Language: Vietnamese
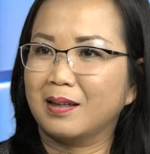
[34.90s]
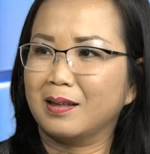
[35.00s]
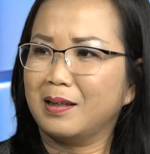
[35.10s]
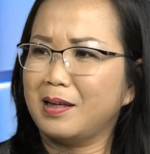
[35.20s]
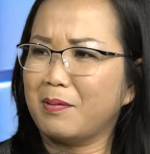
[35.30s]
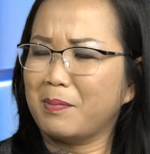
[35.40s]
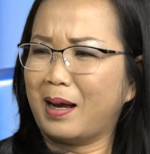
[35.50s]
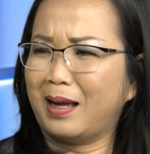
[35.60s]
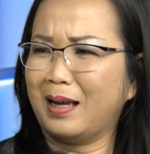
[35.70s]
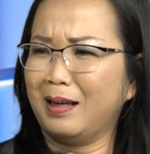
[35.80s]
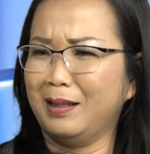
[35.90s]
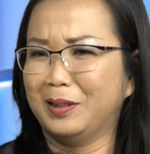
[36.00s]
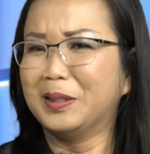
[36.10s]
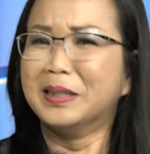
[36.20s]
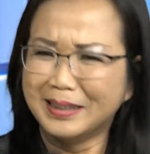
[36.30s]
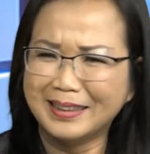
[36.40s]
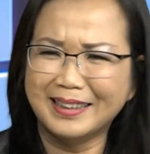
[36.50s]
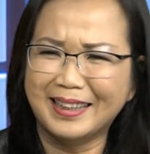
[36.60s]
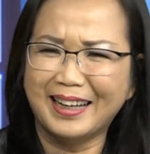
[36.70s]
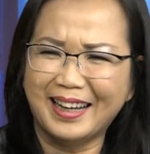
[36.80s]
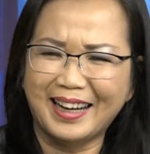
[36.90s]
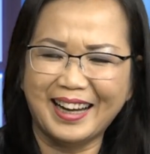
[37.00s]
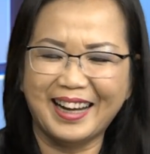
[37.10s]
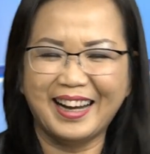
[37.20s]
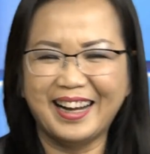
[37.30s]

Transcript: oh, xin lỗi là ký giả mà